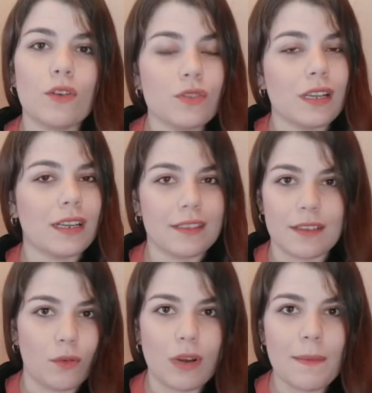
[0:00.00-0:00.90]
cosas que
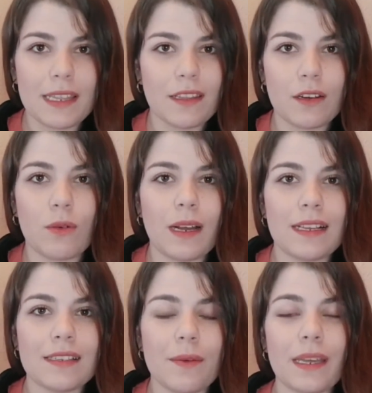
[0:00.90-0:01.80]
seguramente no
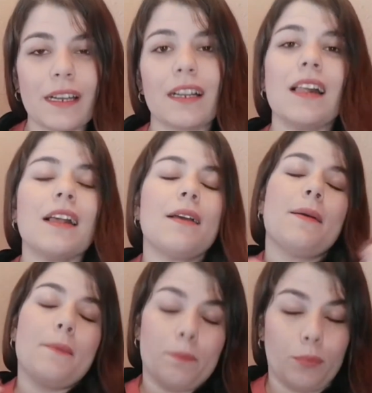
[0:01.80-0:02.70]
vas a saber,
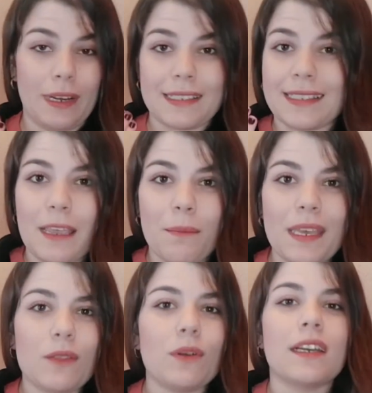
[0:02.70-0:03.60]
pues te
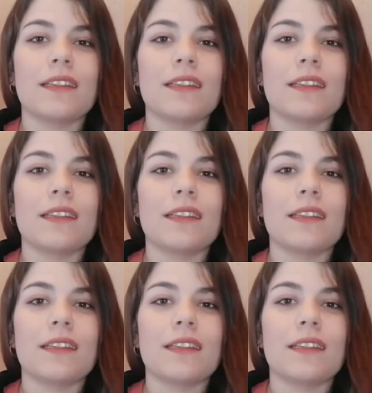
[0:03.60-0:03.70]
invito a